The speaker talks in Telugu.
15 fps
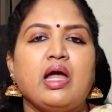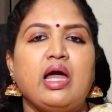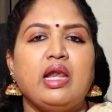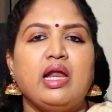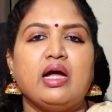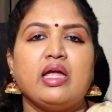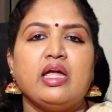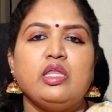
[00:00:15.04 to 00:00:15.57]

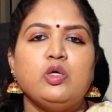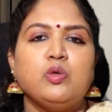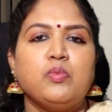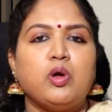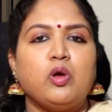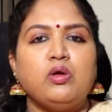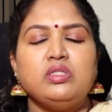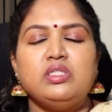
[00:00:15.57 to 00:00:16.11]
అలాగే
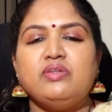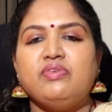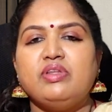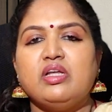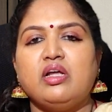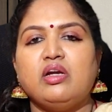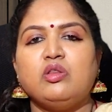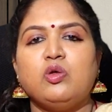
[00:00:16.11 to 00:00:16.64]
న్యూమరాలజీ
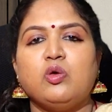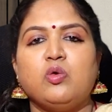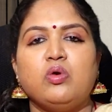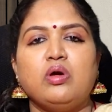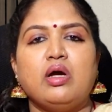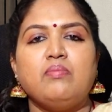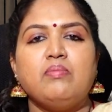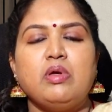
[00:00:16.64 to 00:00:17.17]
విధానంతో
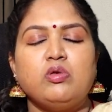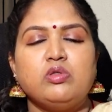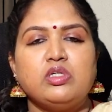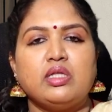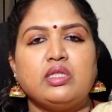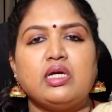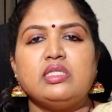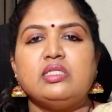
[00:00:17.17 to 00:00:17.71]
కూడా మీరు
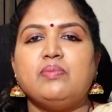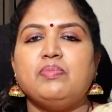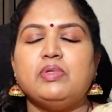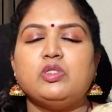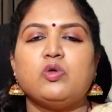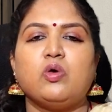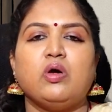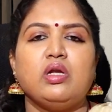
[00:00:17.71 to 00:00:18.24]
జాతకం
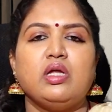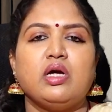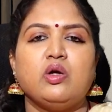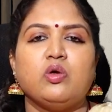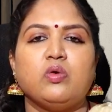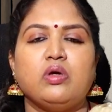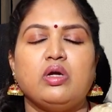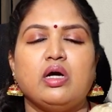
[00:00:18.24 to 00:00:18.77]
చెప్పించుకోవాలి
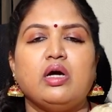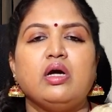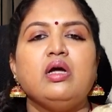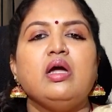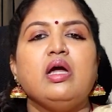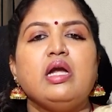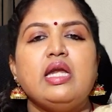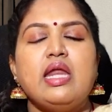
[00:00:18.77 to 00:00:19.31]
అనుకున్నా
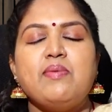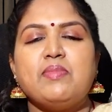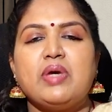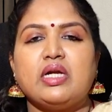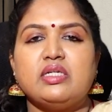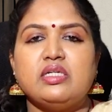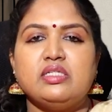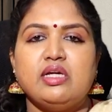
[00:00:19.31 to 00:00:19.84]
నేమ్
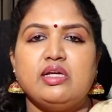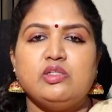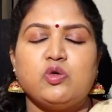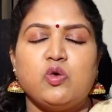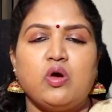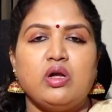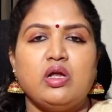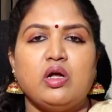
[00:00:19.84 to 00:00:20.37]
కరెక్షన్
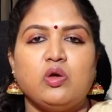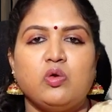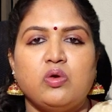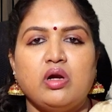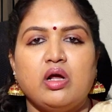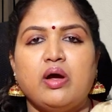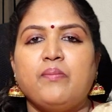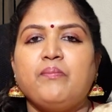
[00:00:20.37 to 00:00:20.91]
చేయించుకోవాలి
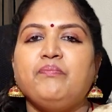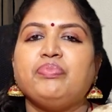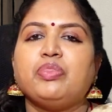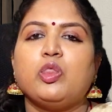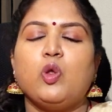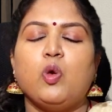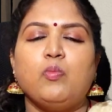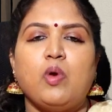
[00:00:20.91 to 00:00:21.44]
అనుకున్నా
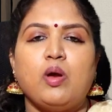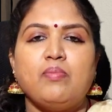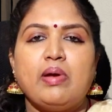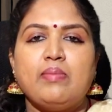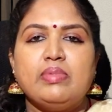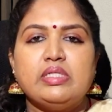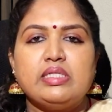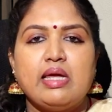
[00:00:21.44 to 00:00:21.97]
న్యూబోర్న్
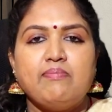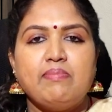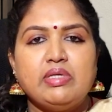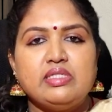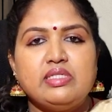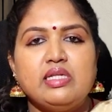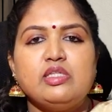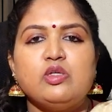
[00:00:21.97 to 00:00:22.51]
బేబీస్కి
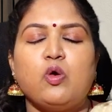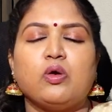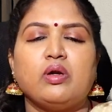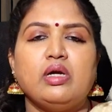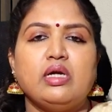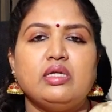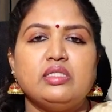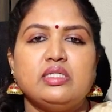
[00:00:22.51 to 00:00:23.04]
బిజినెస్
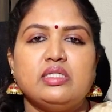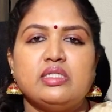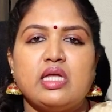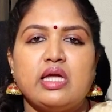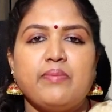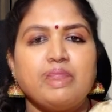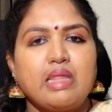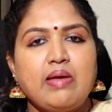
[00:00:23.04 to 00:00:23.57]

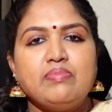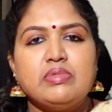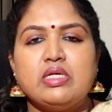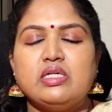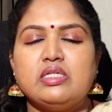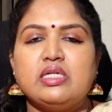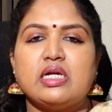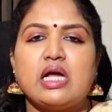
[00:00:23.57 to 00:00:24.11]
ఆర్గనైజేషన్స్కి నేమ్
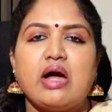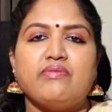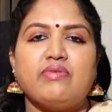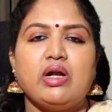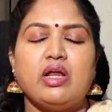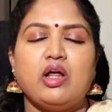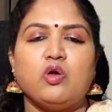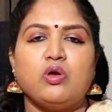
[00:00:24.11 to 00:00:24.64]
సజెషన్
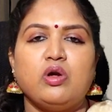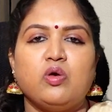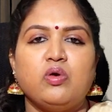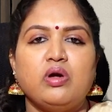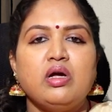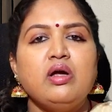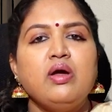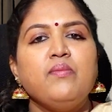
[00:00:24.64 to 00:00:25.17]
కావాలి అనుకున్నా
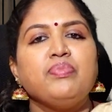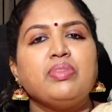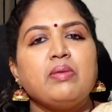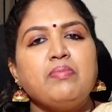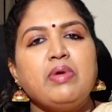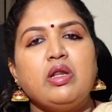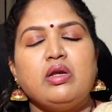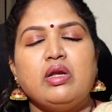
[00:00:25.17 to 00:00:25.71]
కూడా
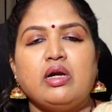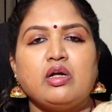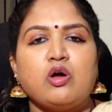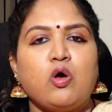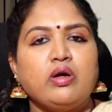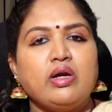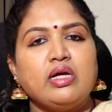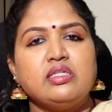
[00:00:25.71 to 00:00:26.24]
మీరు నన్ను
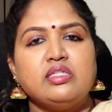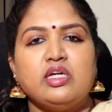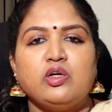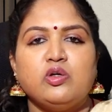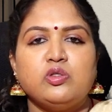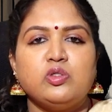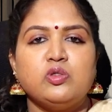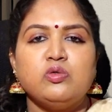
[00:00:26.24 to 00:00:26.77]
కాంటాక్ట్
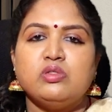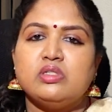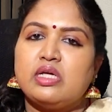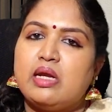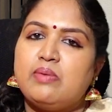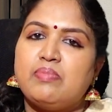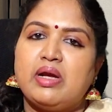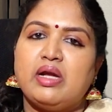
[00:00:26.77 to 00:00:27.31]
చేయొచ్చు
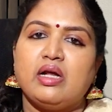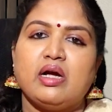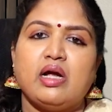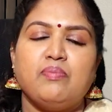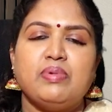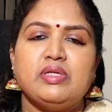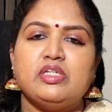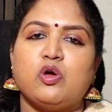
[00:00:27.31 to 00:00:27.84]
స్క్రీన్ పైన
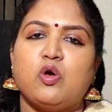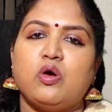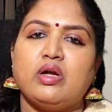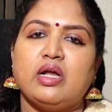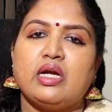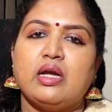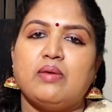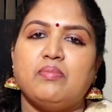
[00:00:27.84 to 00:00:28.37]
కనిపించే
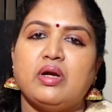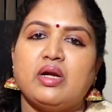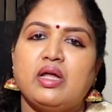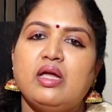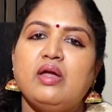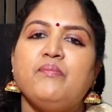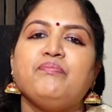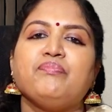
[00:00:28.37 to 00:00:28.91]
కాంటాక్ట్ నెంబర్కి